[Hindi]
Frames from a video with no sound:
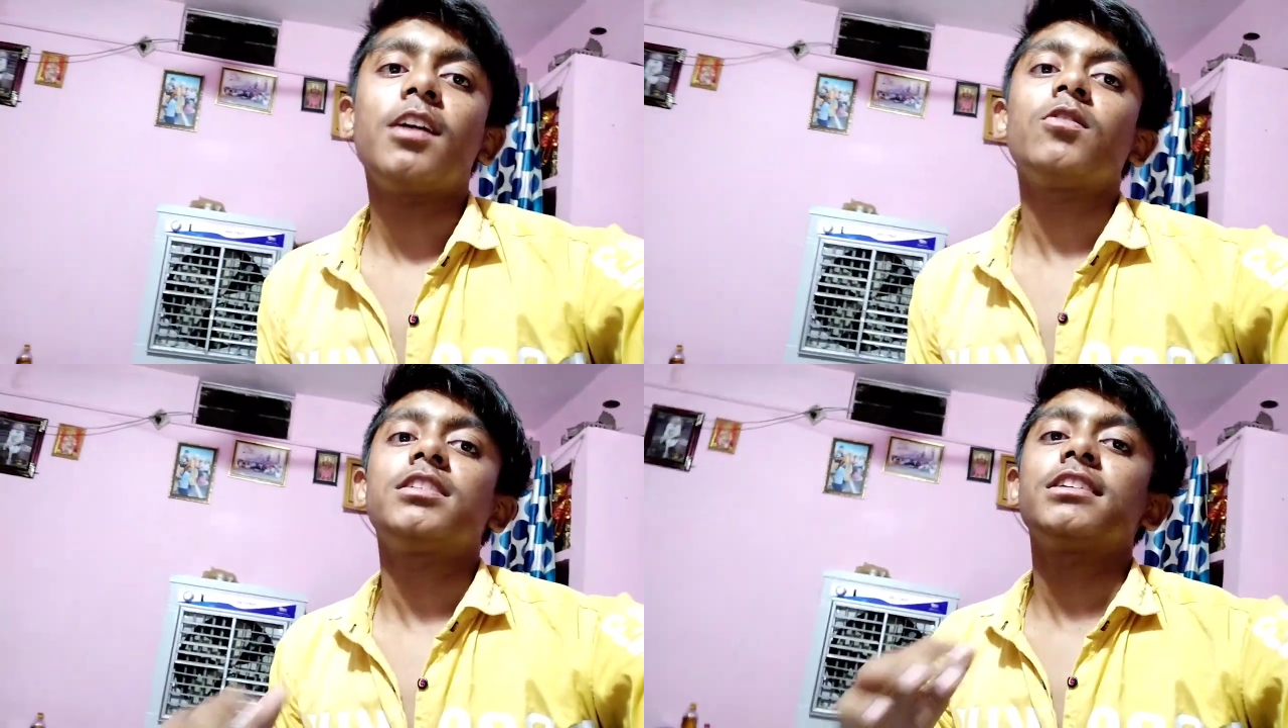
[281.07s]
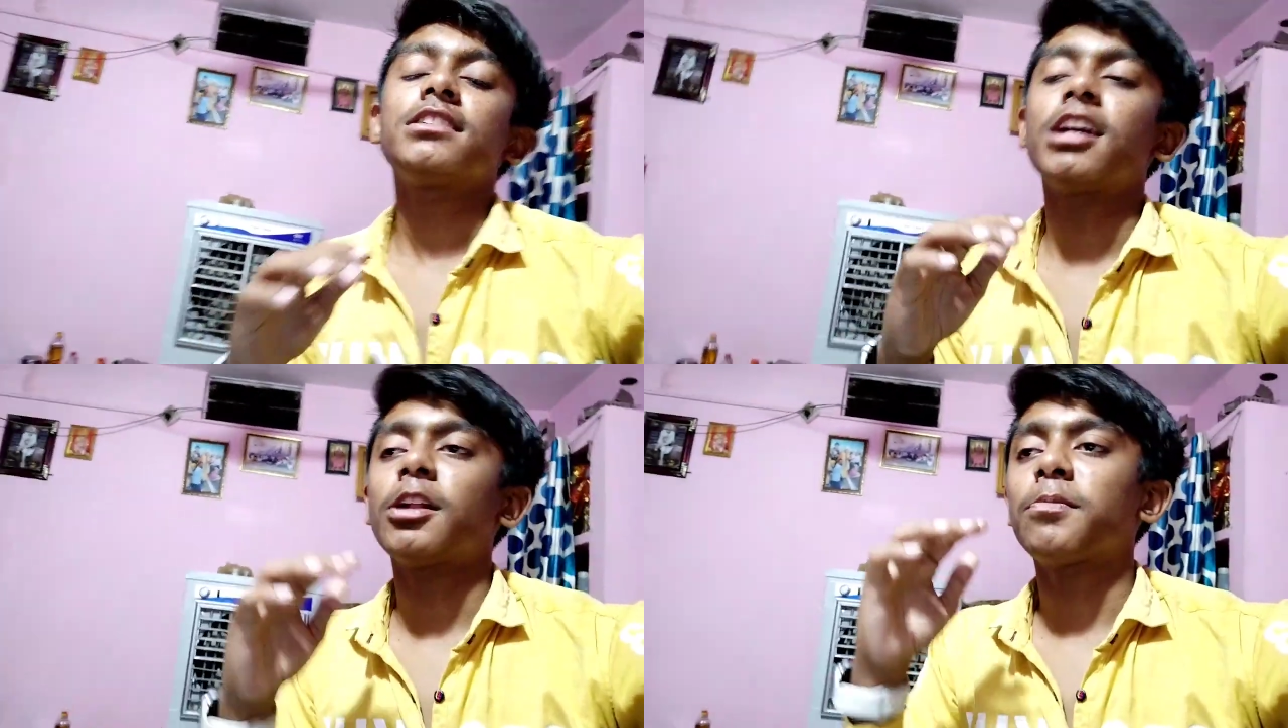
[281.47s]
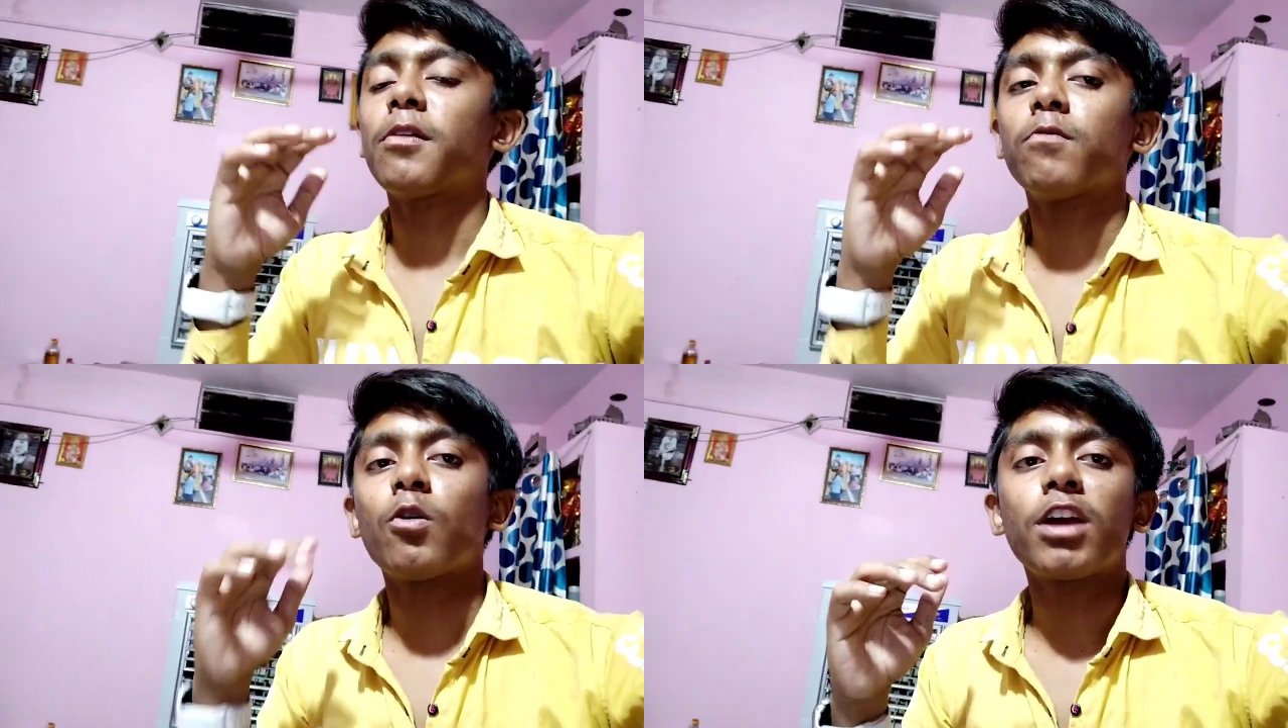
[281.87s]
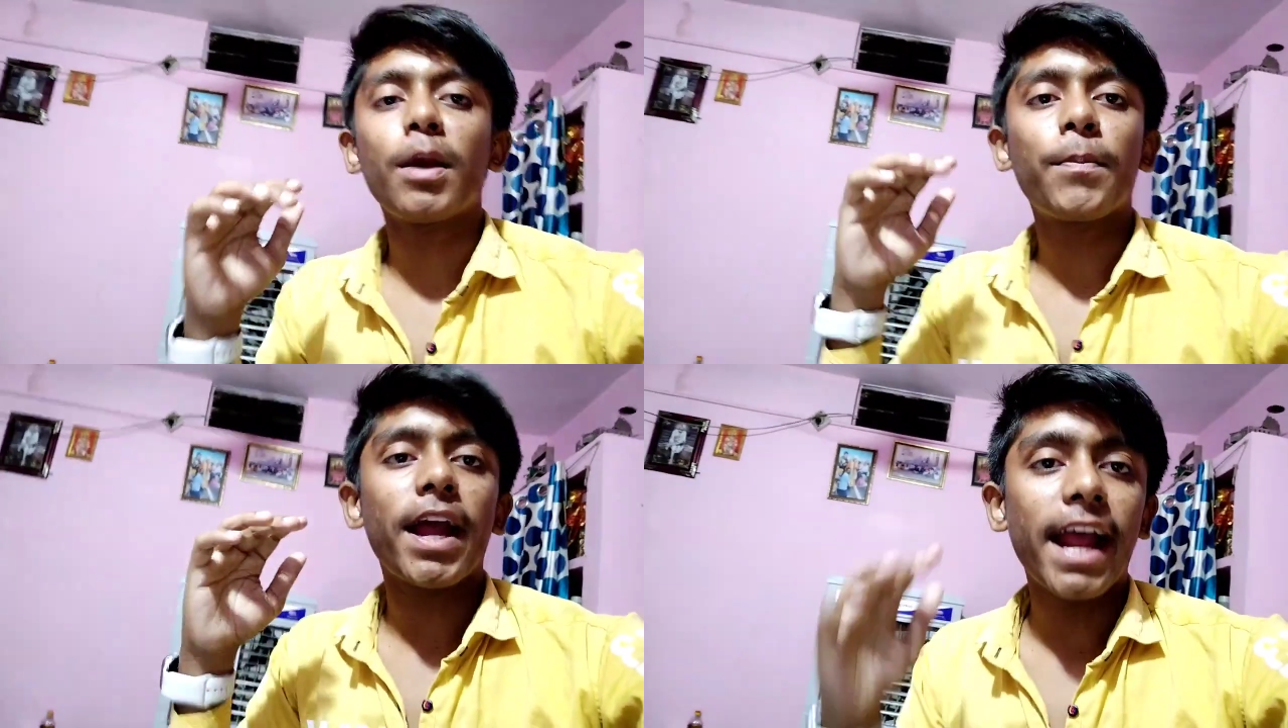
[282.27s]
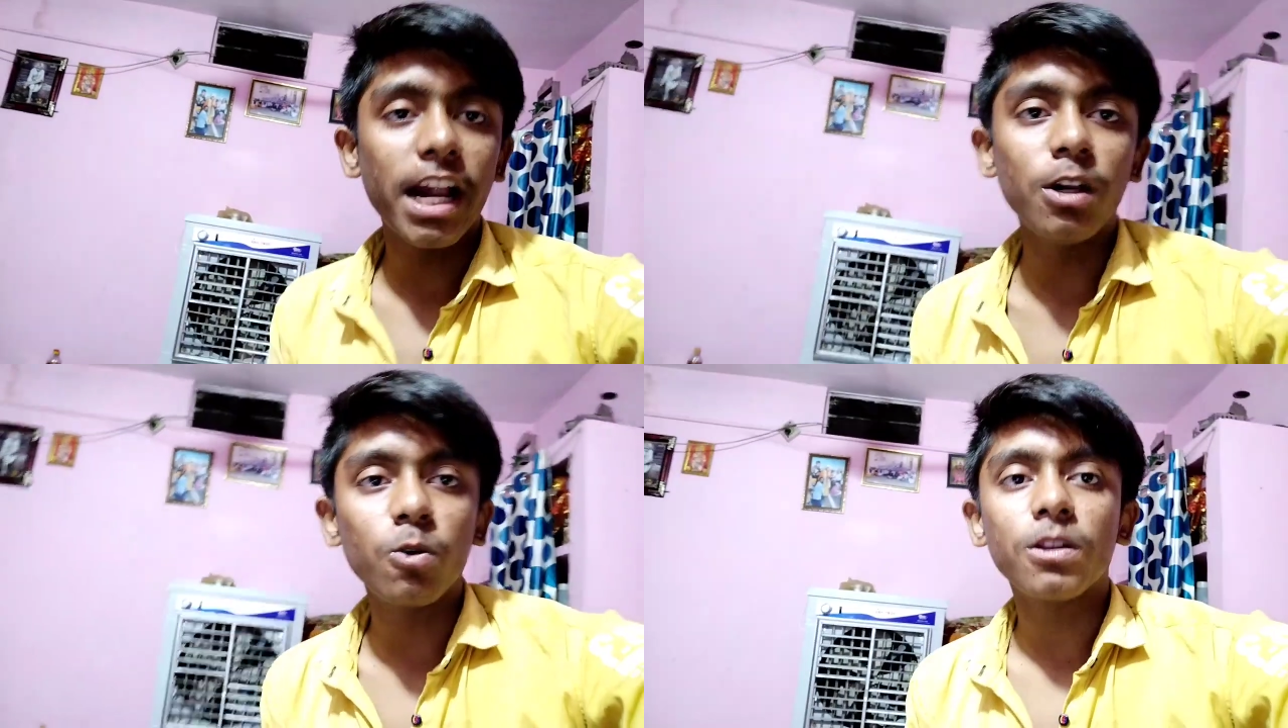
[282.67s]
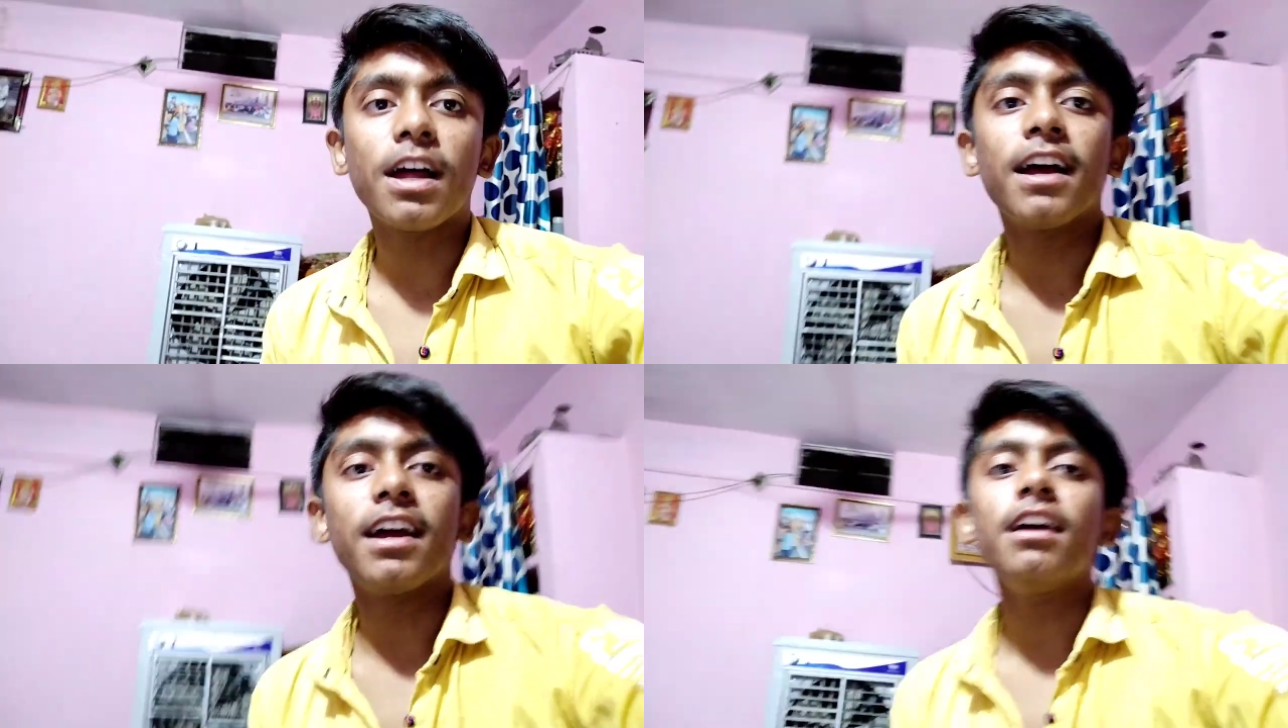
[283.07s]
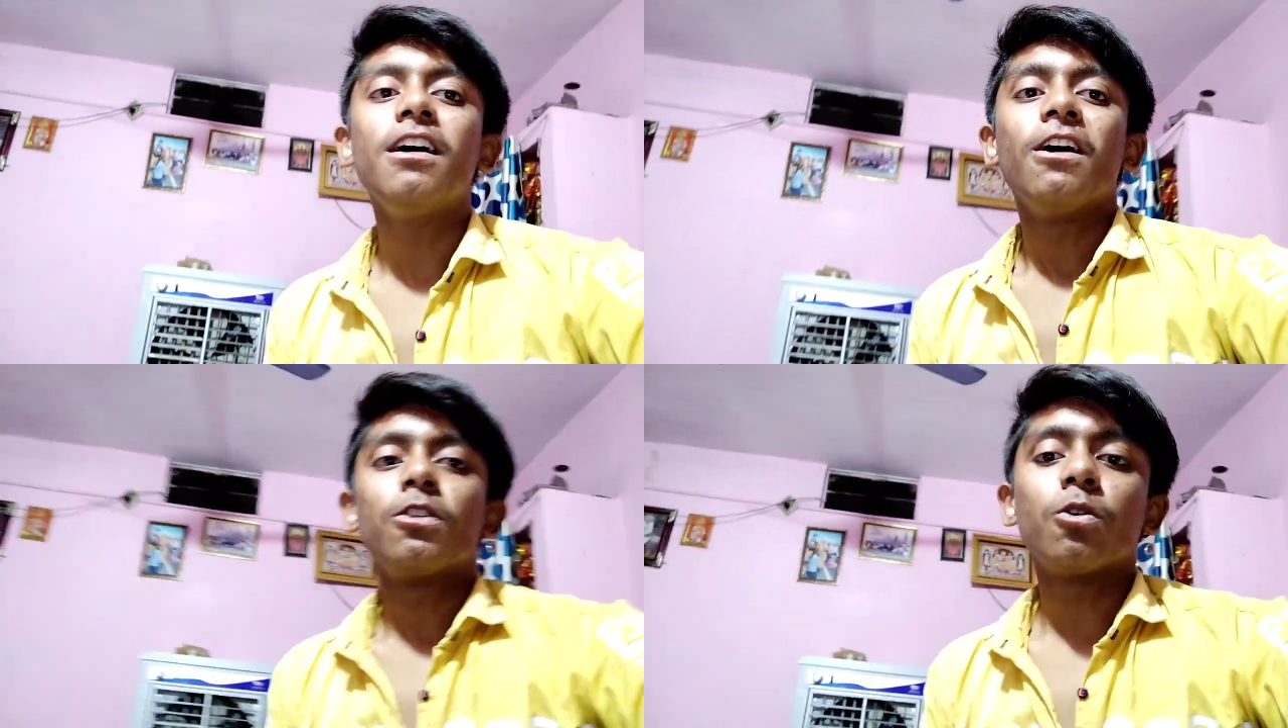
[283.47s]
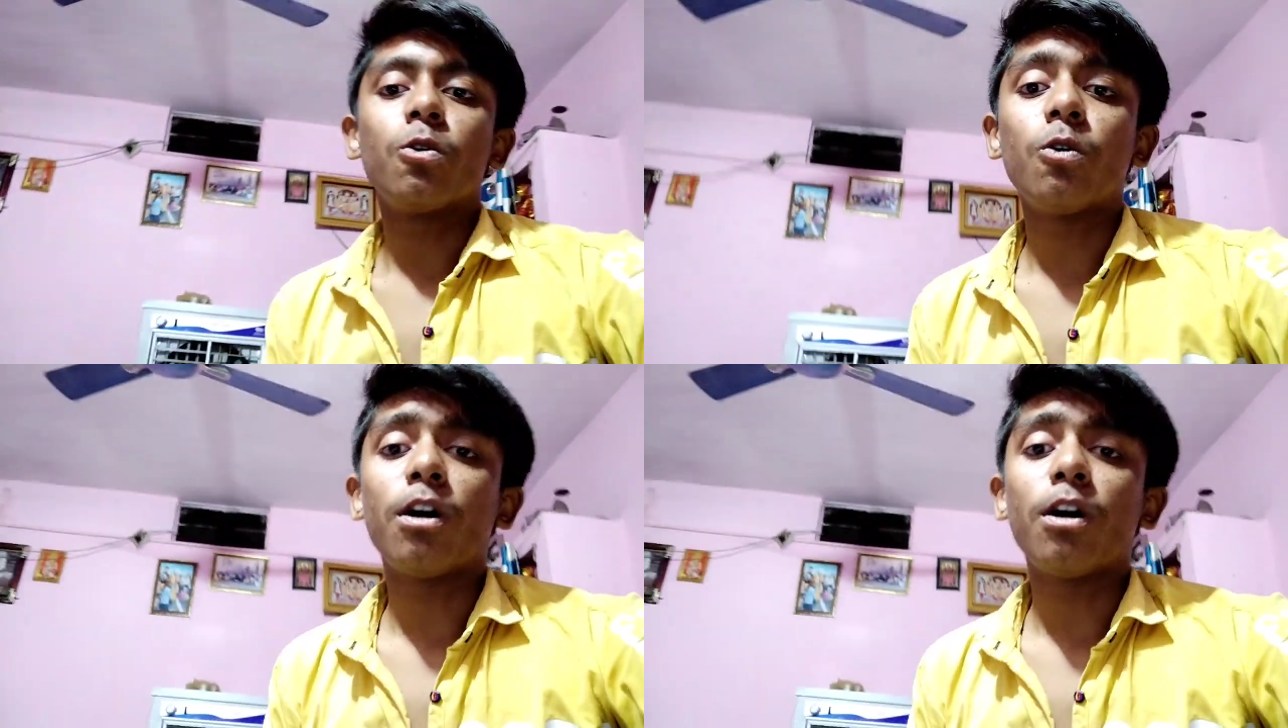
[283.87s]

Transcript: हैं और इसके साथ अपना ब्लॉग यहीं पे एंड होता है तो